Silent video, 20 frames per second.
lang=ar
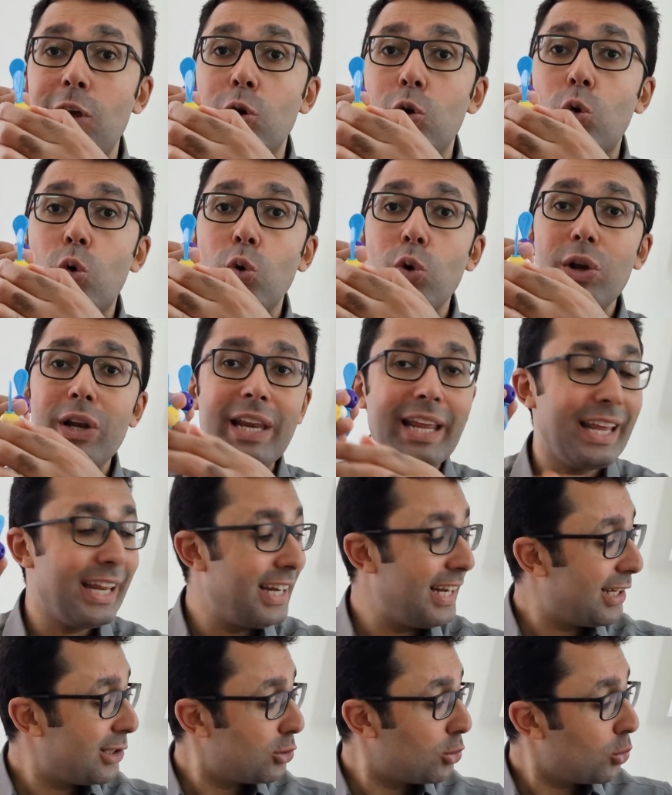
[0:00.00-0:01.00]
كل
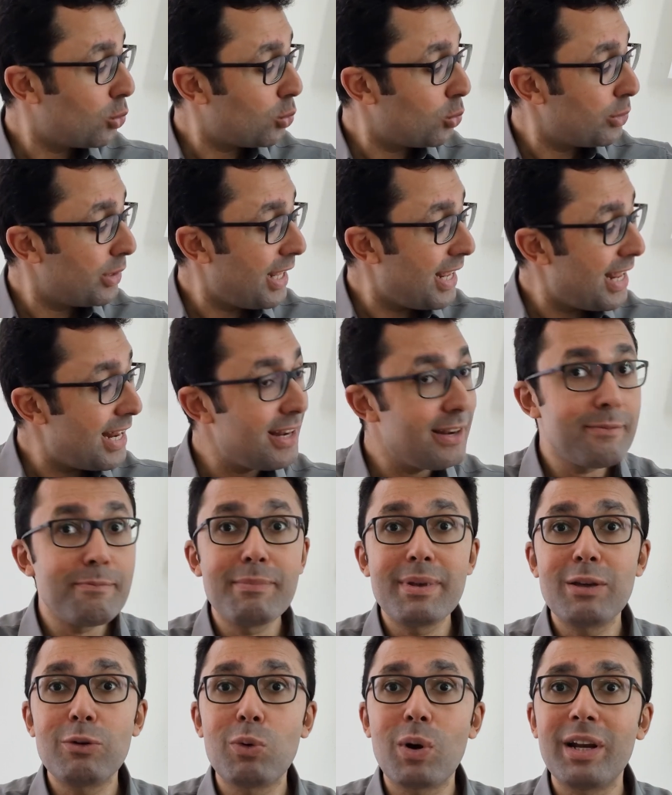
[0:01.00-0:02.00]
إلكترونين
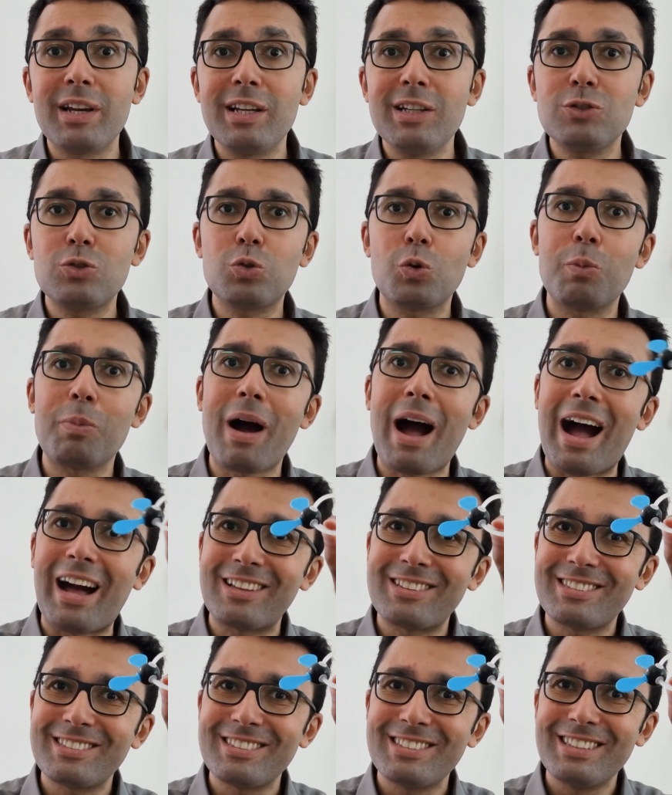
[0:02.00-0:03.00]
بيونسوا
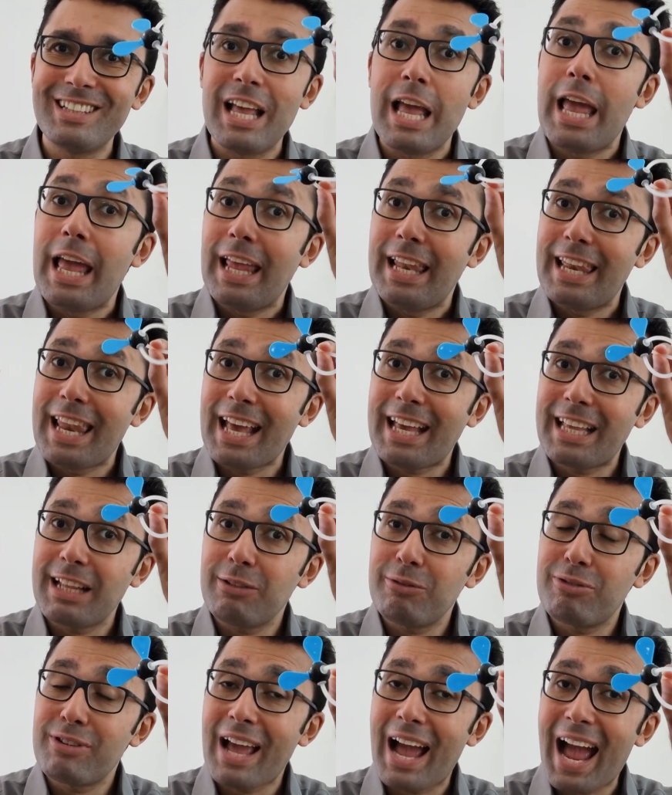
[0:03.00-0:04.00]
بعض لكن
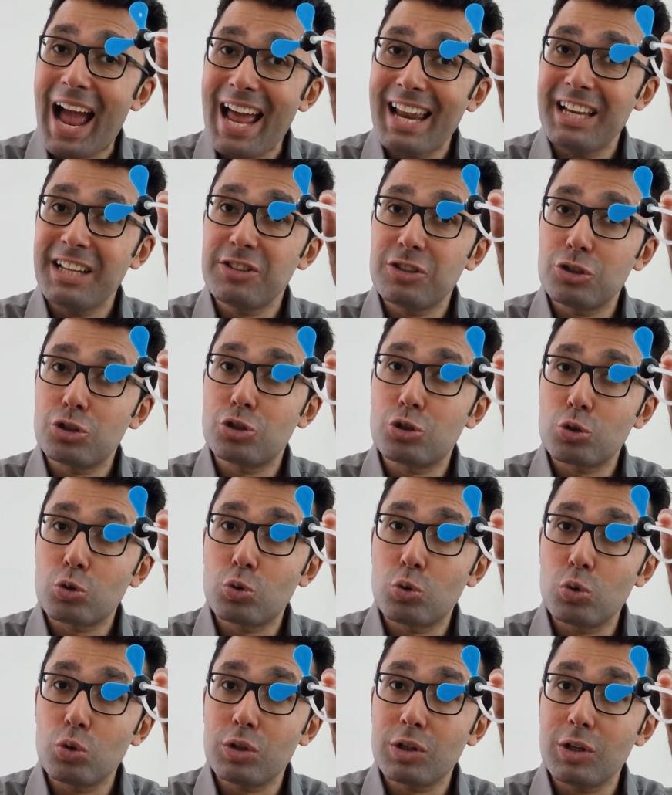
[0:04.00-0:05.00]
في حالة
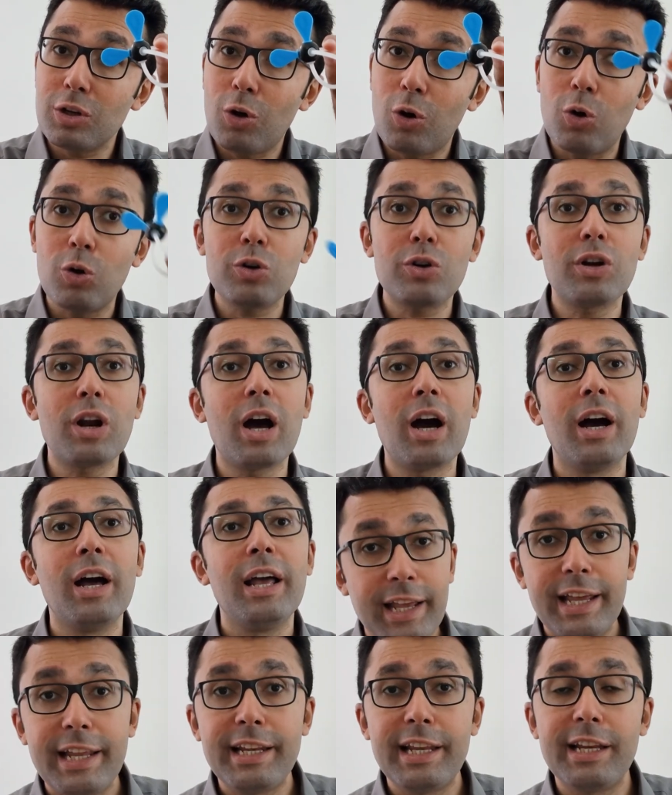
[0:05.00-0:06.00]
الشقوق الحرة
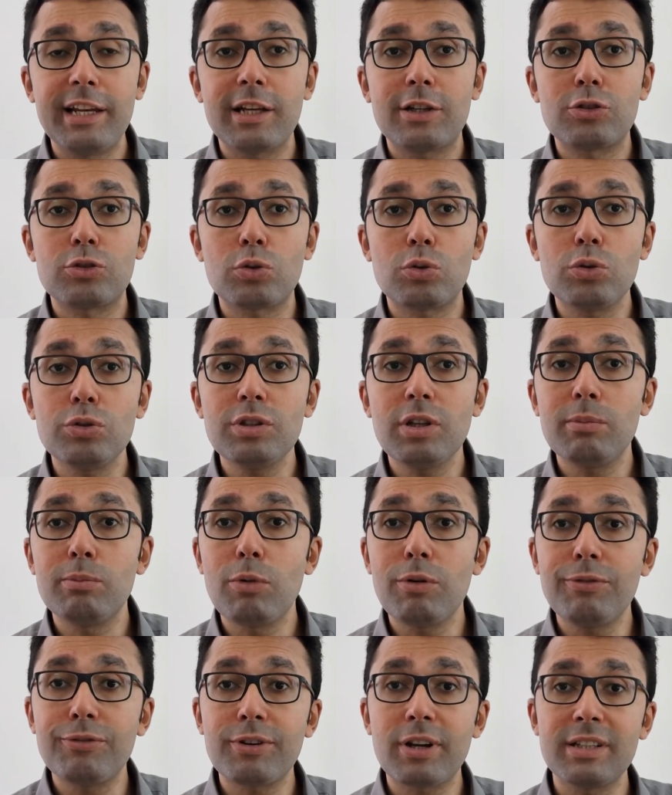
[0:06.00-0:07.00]
الإلكترون
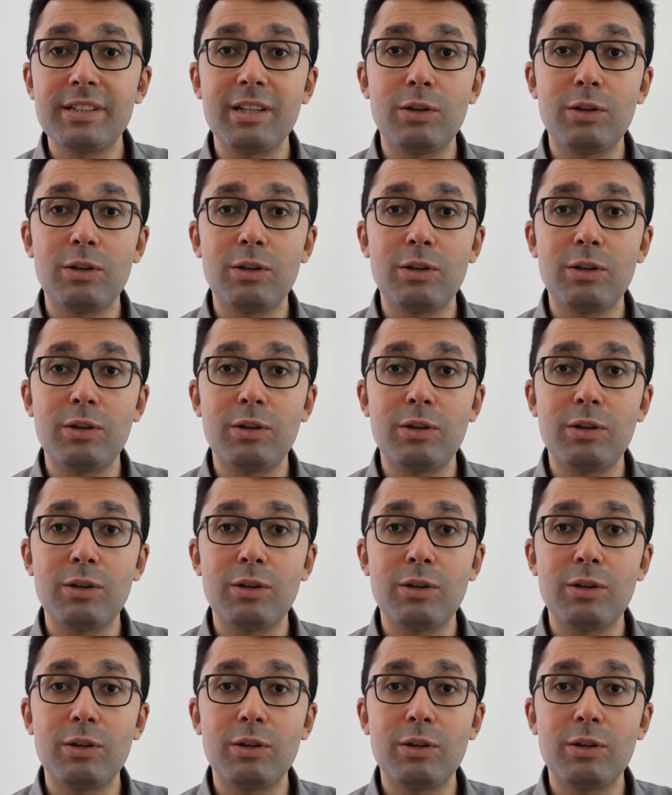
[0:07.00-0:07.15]
المفرد